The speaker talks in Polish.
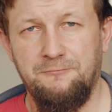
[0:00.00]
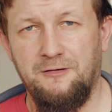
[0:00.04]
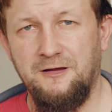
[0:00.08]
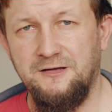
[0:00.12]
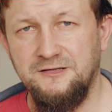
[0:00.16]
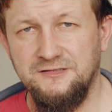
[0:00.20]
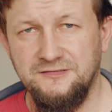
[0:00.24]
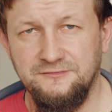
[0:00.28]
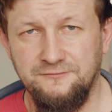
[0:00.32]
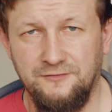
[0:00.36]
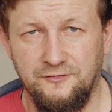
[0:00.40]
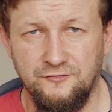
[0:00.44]

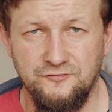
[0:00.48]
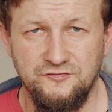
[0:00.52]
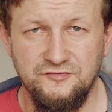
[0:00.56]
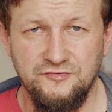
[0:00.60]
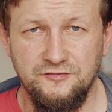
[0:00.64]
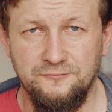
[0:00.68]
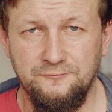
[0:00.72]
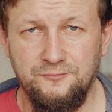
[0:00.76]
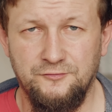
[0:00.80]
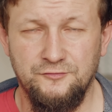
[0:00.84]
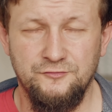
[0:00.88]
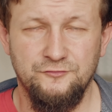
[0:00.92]
Państwa, od
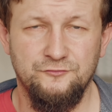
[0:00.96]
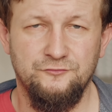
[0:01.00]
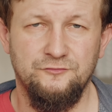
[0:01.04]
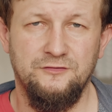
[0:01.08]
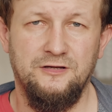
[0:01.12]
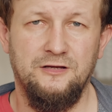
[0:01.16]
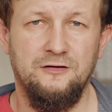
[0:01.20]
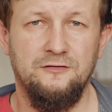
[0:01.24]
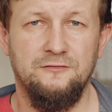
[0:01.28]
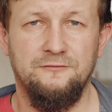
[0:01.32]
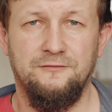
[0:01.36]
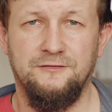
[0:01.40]
Soboru
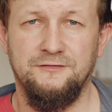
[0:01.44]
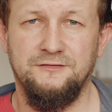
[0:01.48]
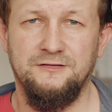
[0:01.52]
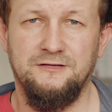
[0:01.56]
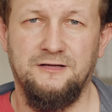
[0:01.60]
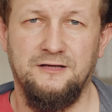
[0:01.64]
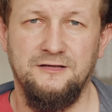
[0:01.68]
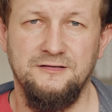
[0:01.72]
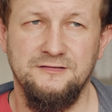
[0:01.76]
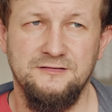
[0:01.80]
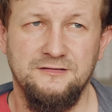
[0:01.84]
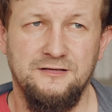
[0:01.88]
II
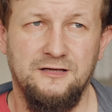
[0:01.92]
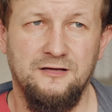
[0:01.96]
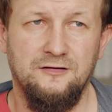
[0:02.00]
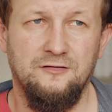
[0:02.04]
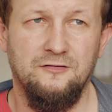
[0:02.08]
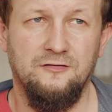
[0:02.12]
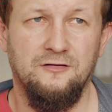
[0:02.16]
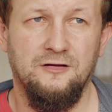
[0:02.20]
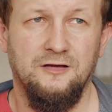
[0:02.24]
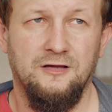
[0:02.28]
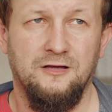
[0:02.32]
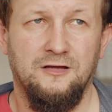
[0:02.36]

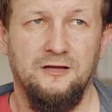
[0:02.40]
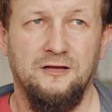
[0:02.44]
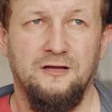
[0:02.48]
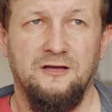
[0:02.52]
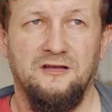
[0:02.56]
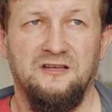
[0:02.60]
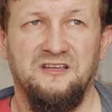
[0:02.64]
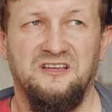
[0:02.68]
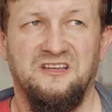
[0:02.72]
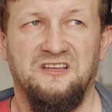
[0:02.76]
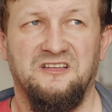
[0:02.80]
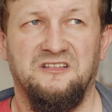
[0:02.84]
Watykańskiego
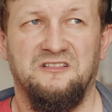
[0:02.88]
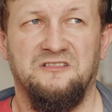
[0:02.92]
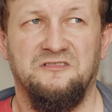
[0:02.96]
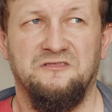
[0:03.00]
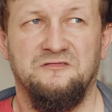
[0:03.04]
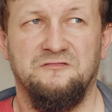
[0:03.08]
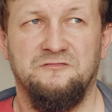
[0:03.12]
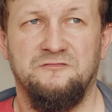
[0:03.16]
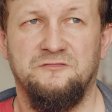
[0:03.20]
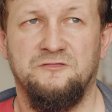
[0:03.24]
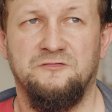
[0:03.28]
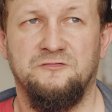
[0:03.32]

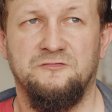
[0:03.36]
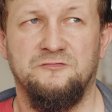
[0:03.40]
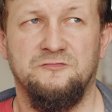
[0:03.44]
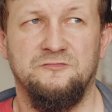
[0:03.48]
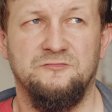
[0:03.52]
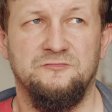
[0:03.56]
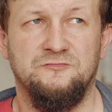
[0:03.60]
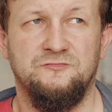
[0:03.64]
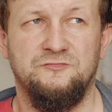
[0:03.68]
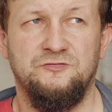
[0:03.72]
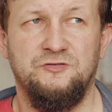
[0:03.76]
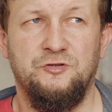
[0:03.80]

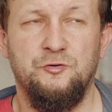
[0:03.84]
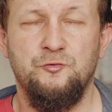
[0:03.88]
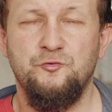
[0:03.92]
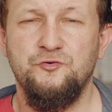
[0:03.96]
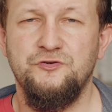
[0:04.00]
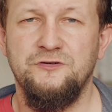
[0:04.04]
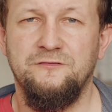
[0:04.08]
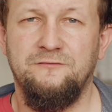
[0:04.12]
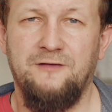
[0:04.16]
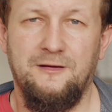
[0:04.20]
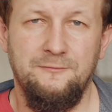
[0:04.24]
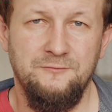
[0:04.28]
y, nie
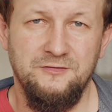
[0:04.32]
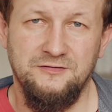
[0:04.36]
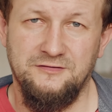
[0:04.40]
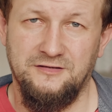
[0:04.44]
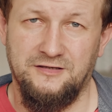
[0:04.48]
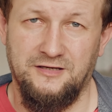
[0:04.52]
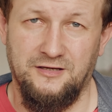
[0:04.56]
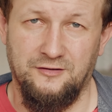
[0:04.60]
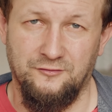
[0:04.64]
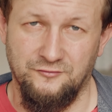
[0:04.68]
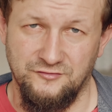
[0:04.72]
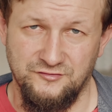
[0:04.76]
używamy
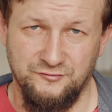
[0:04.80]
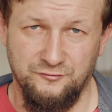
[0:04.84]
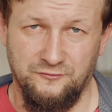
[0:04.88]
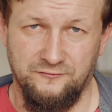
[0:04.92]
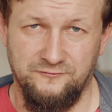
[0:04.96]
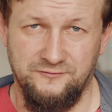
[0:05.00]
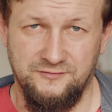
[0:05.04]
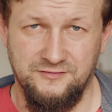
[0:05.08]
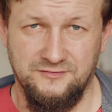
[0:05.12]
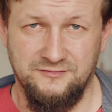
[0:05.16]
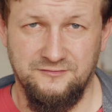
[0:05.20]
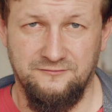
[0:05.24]
takiego
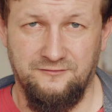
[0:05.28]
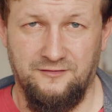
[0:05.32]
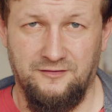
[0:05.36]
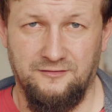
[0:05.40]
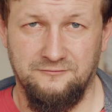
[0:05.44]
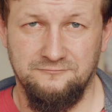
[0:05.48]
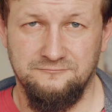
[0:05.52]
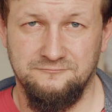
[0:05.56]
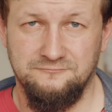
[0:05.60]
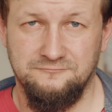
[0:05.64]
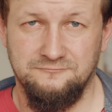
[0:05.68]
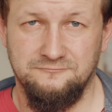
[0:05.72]

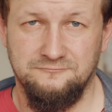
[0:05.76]
słownictwa.